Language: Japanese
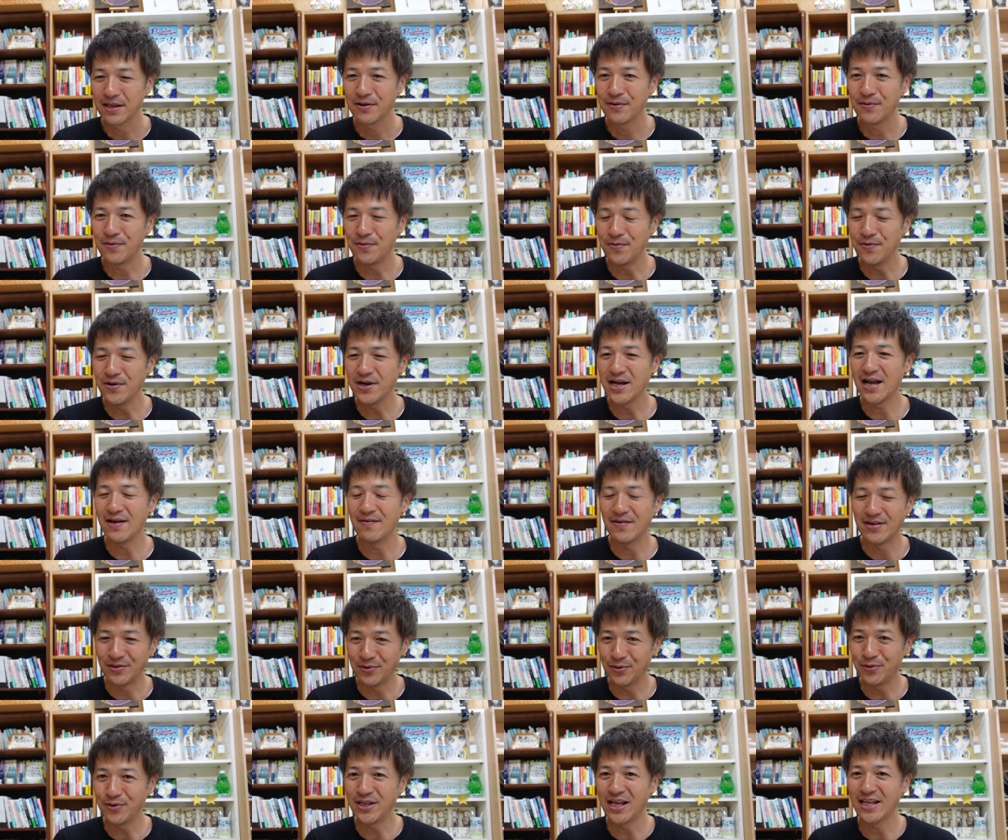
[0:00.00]
今回は
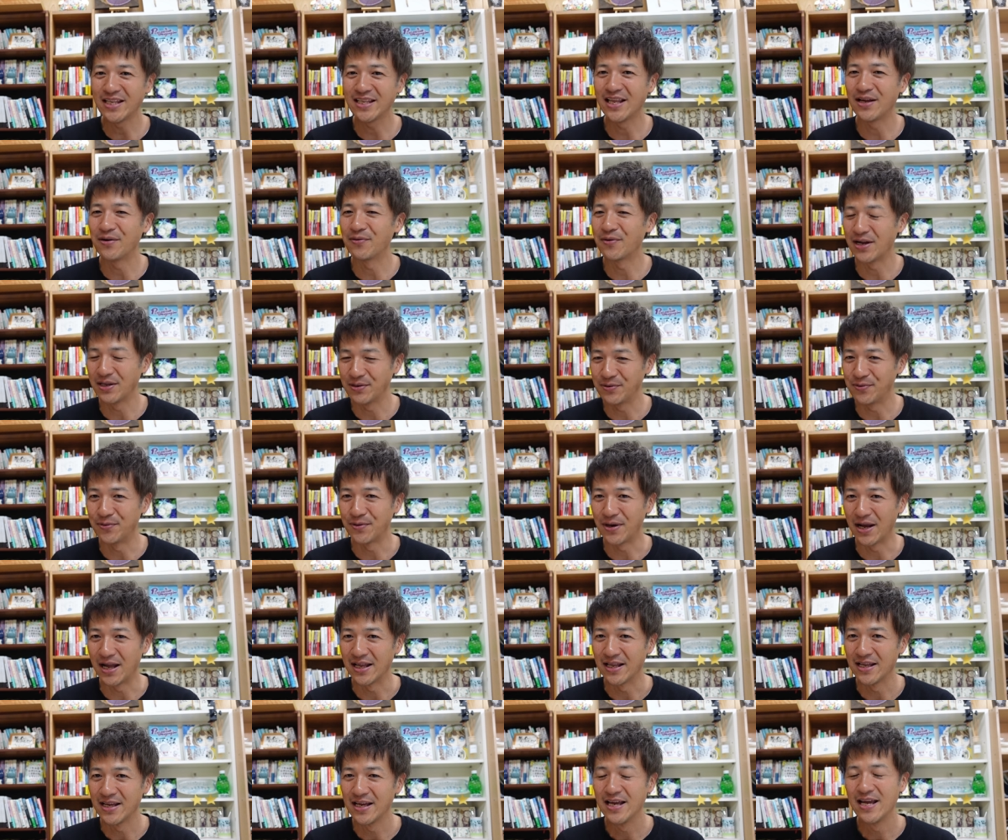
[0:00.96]
どうだったのかどう
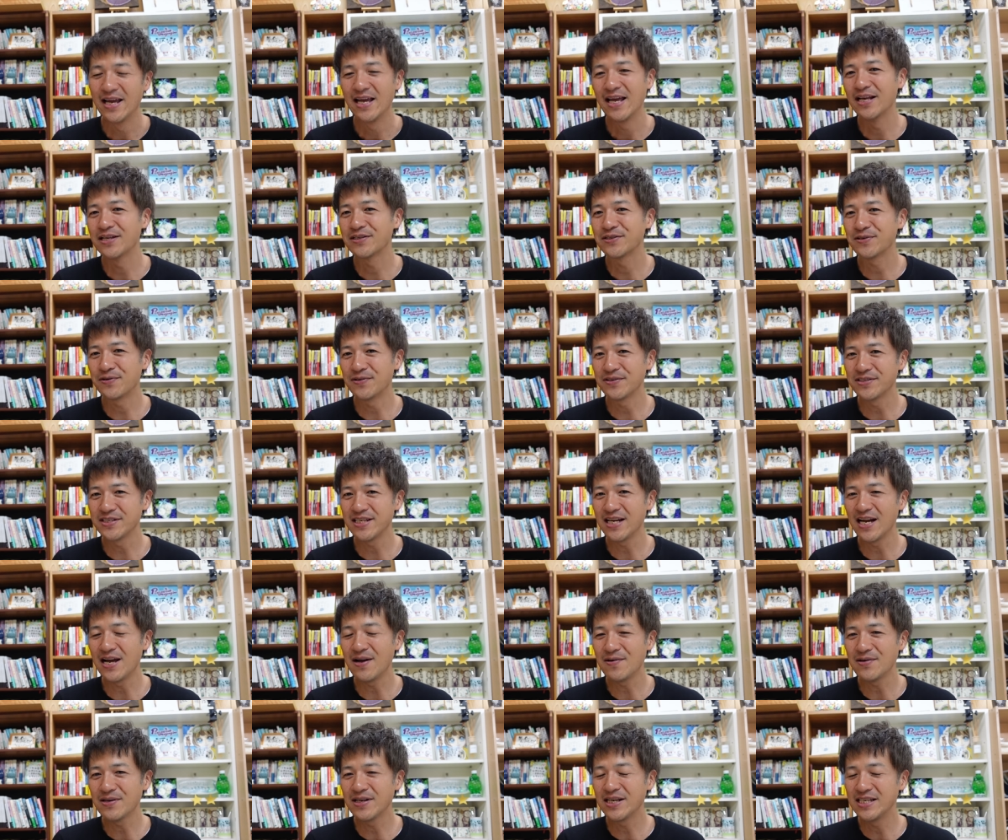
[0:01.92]
か、そち
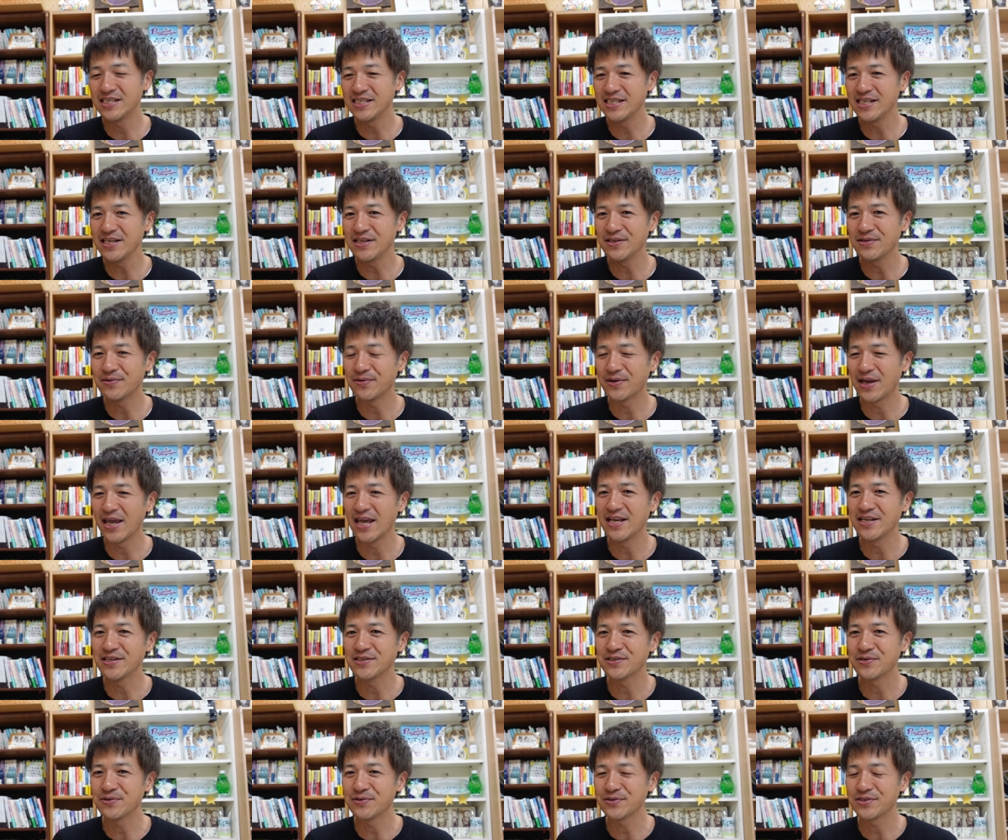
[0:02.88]
らをきちんと
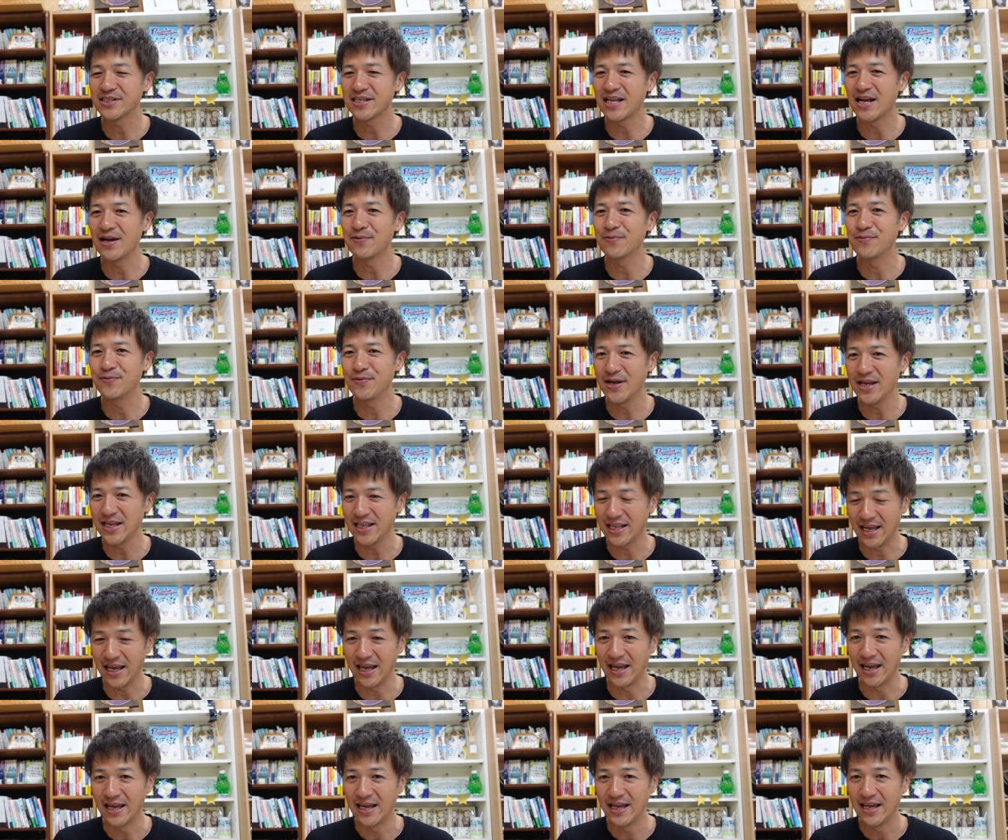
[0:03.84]
検証した上
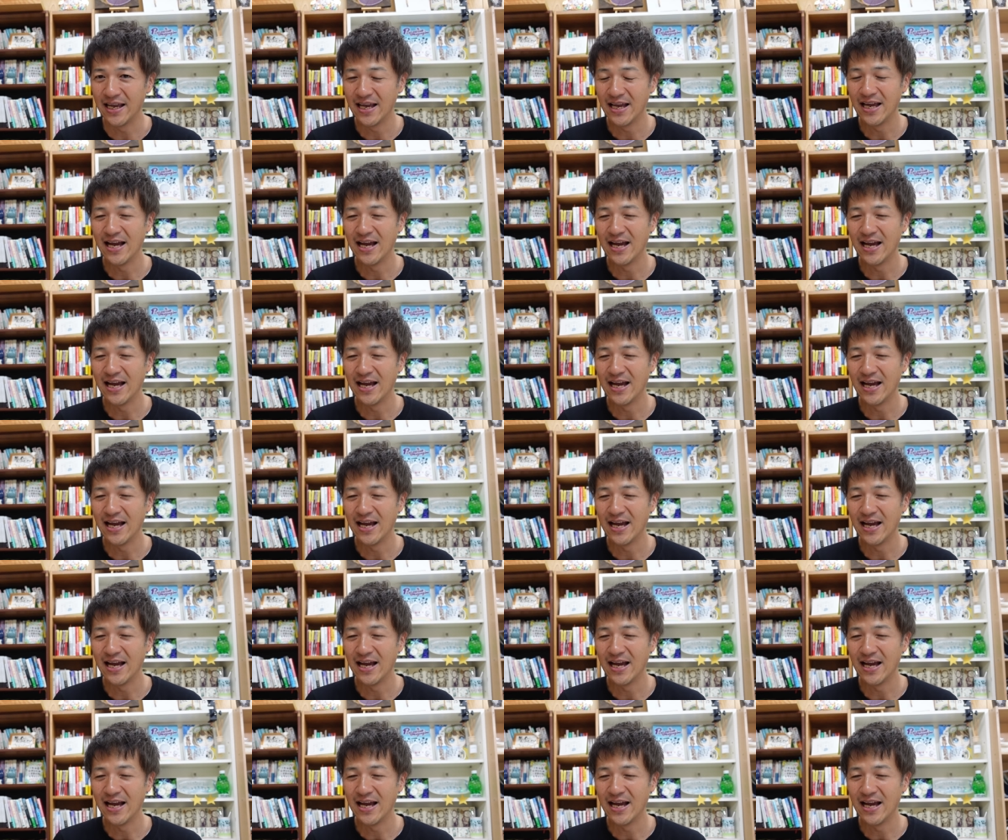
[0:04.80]
で、